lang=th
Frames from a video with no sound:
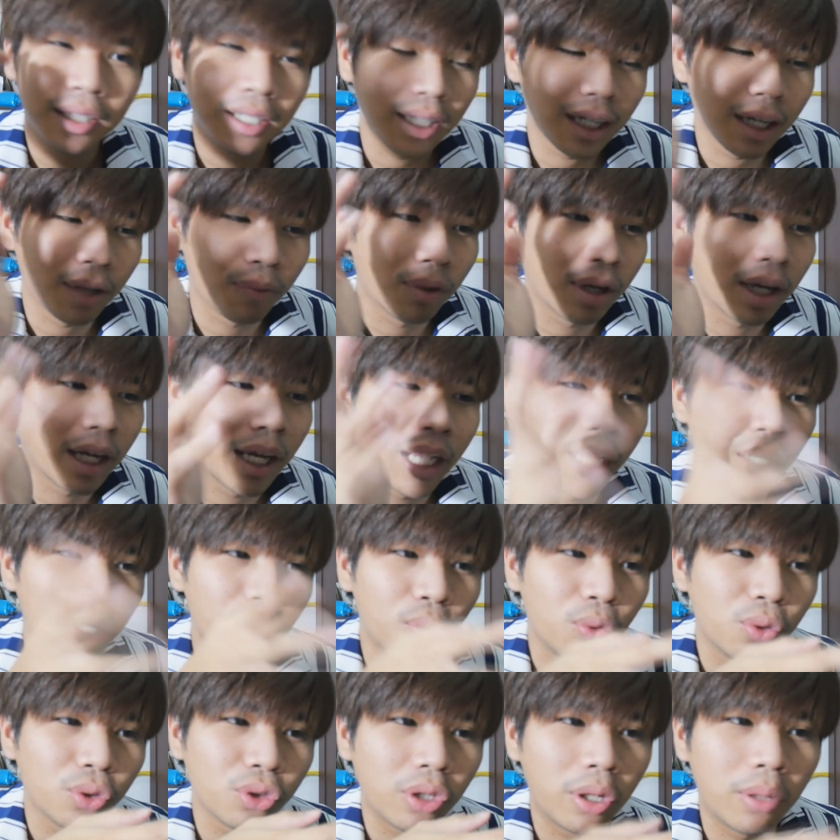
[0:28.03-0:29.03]
ถ้าเกิดว่าใคร
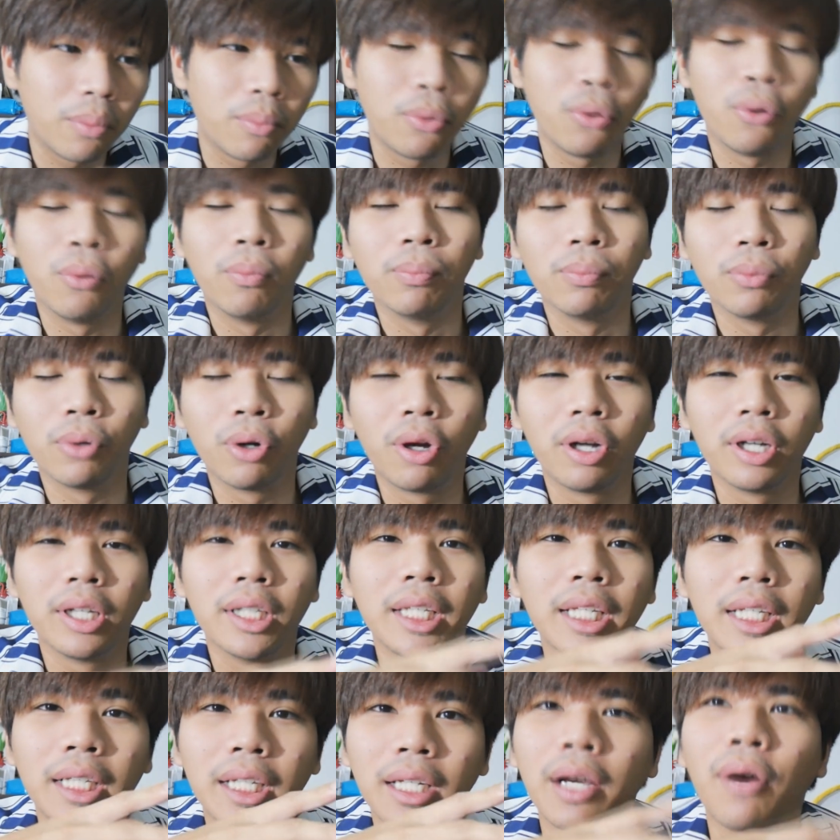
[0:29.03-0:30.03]
ดูช่องผมคอน
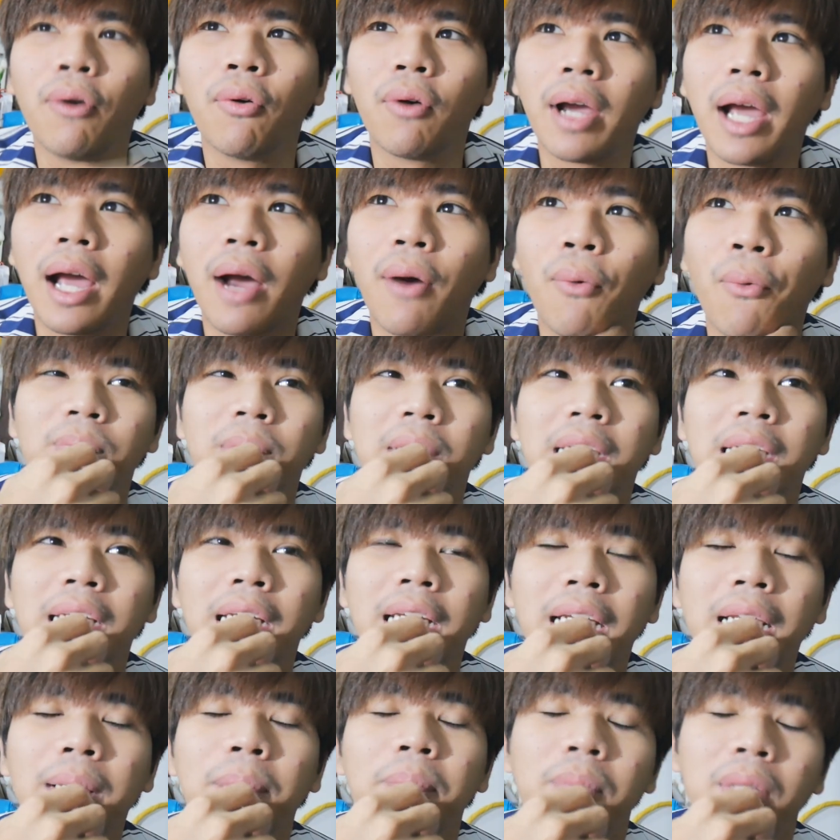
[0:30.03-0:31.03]
เทนต์เก่าๆมี
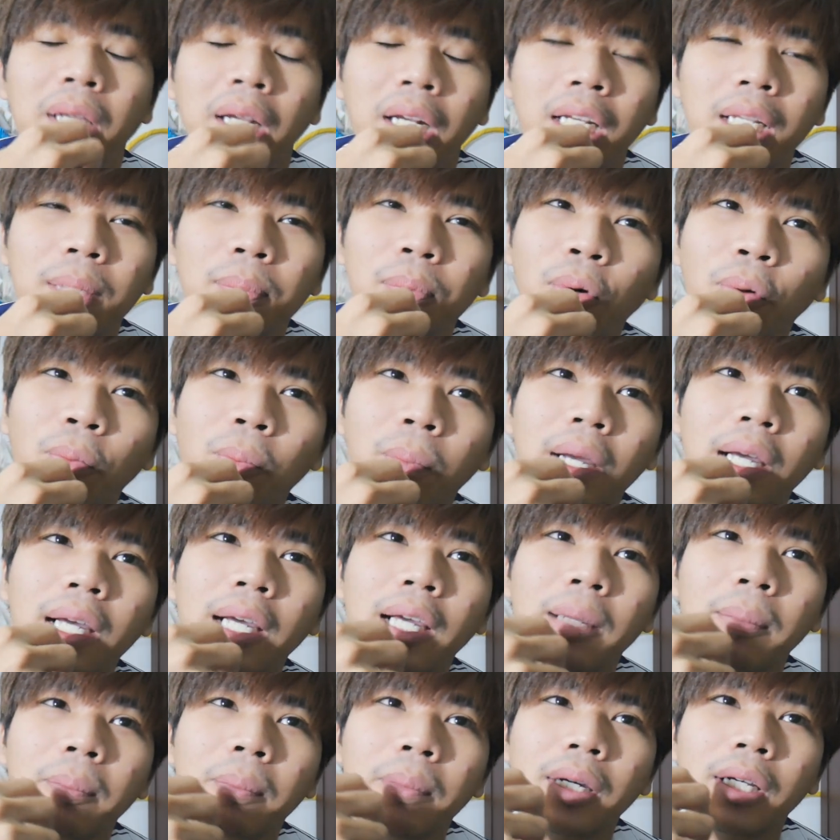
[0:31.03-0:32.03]
คลิปหนึ่งที่ผมเค
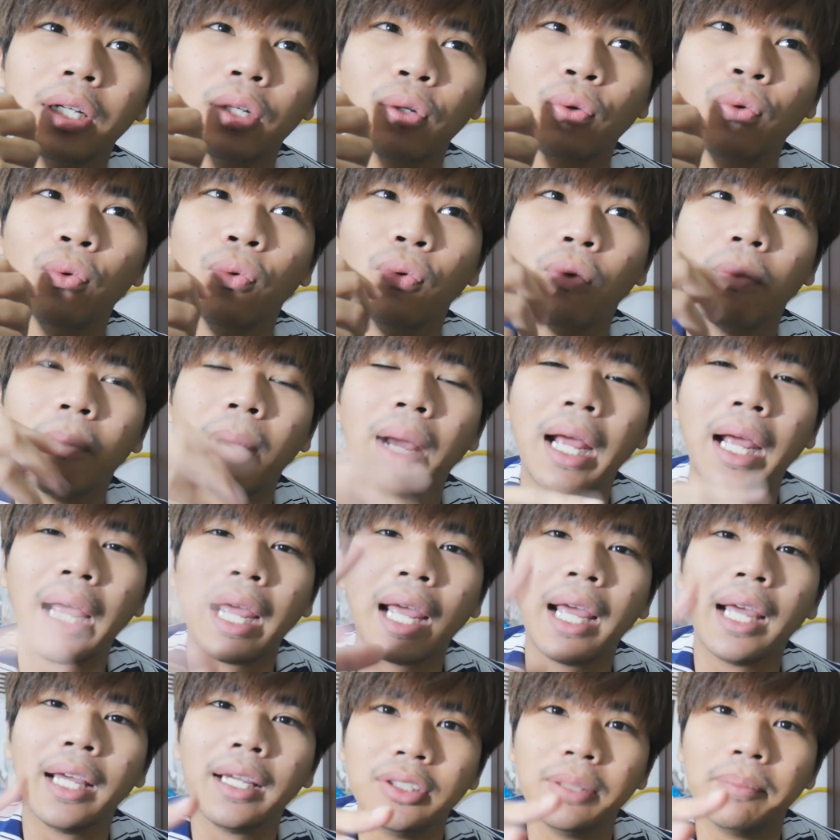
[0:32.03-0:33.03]
ยเปิดกุมัง
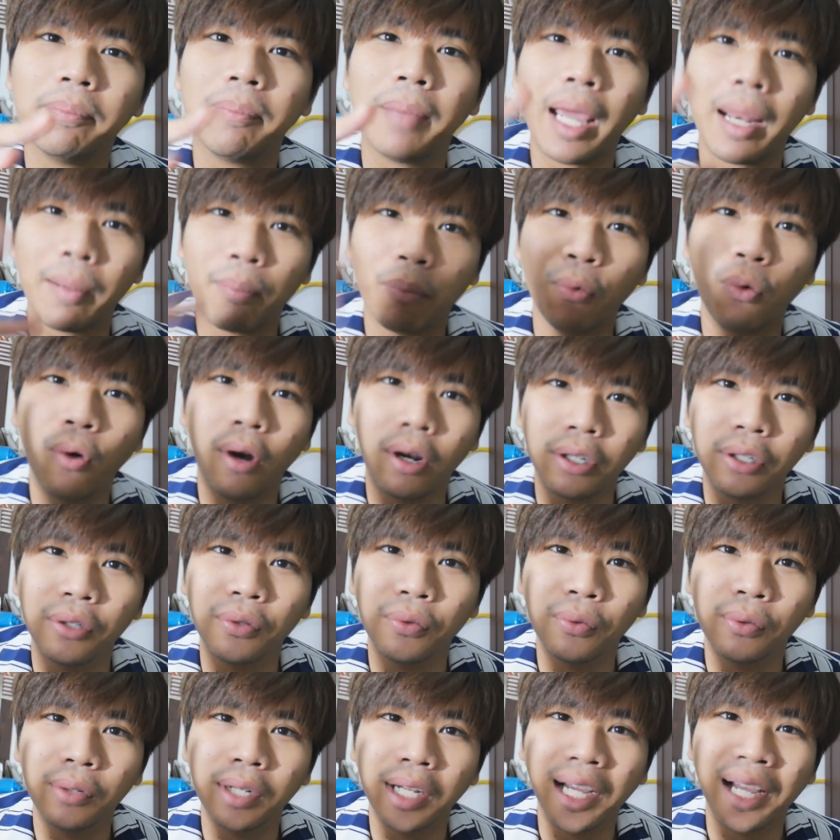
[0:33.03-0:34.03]
งะสิบแปดบวกอ
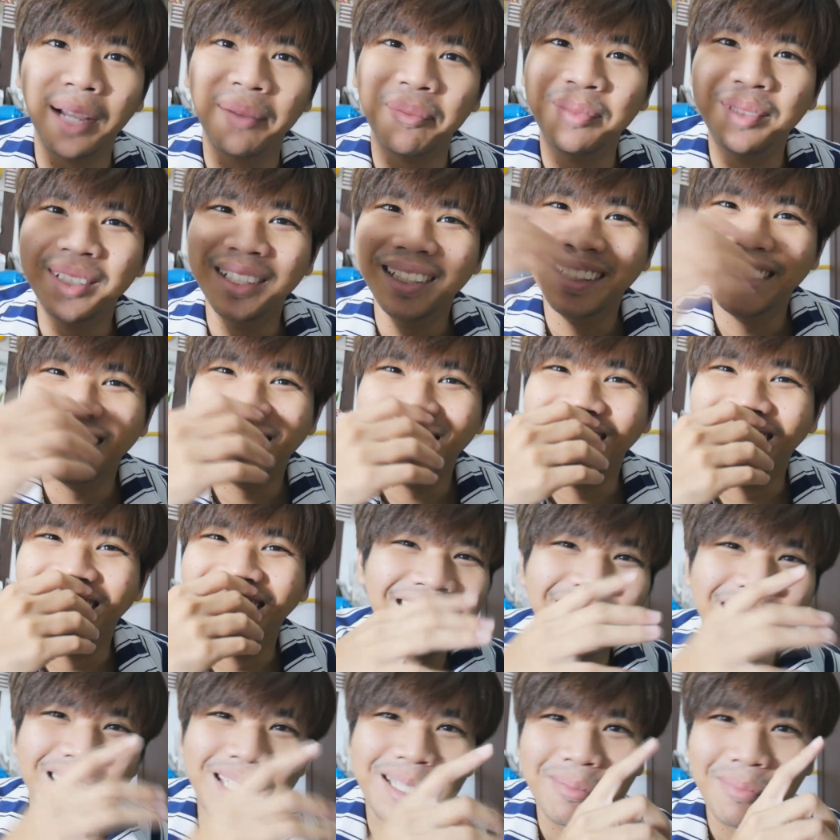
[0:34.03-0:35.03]
ยู่นะครับ เดี๋ยว
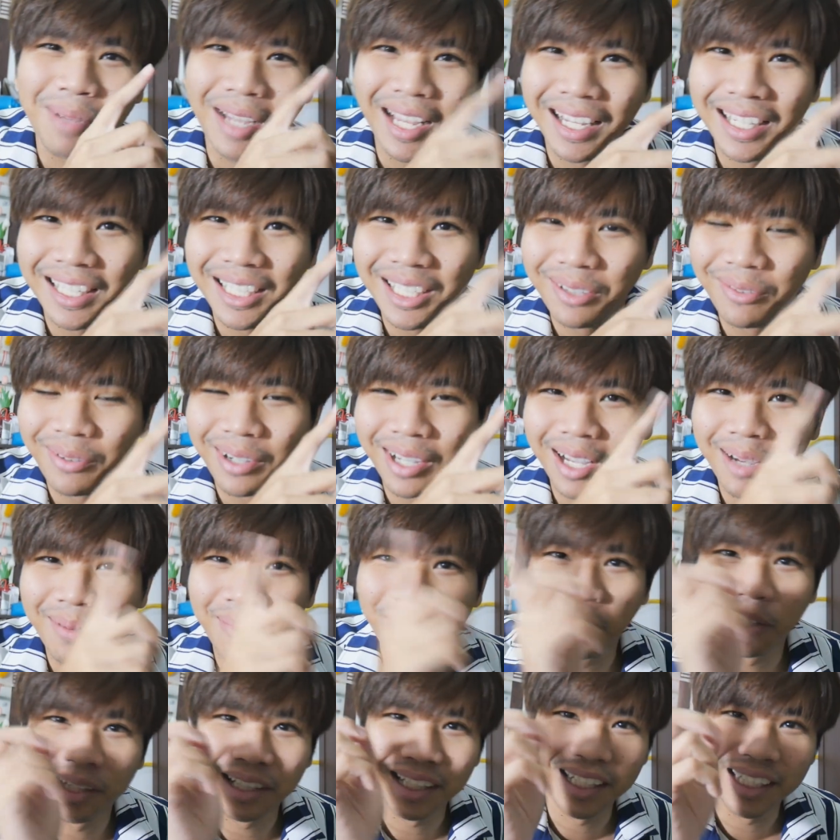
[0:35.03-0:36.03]
เดี๋ยวจะแปะลิงก์ไว้ข้า
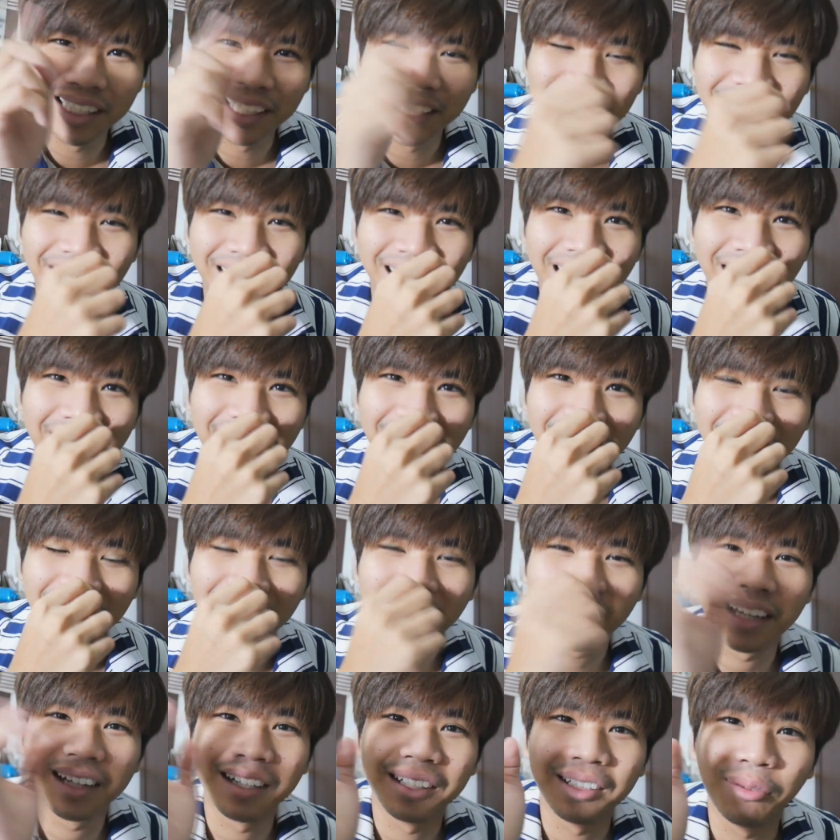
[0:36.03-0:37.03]
งบนนี้แล้วกันนะ
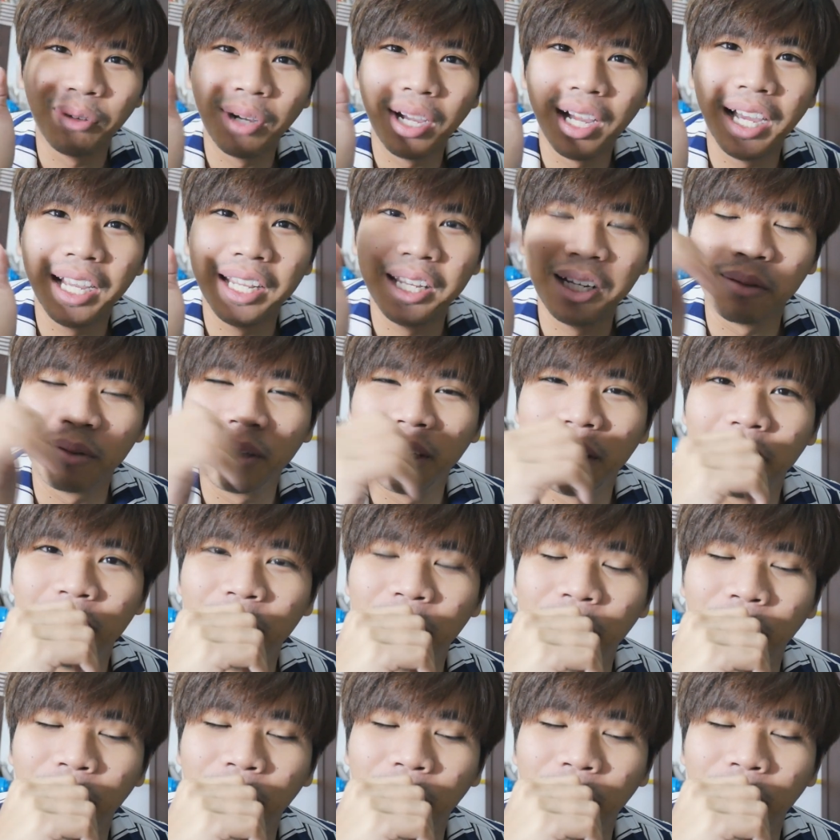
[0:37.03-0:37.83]
ถ้าเกิดว่าใครยังไม่ได้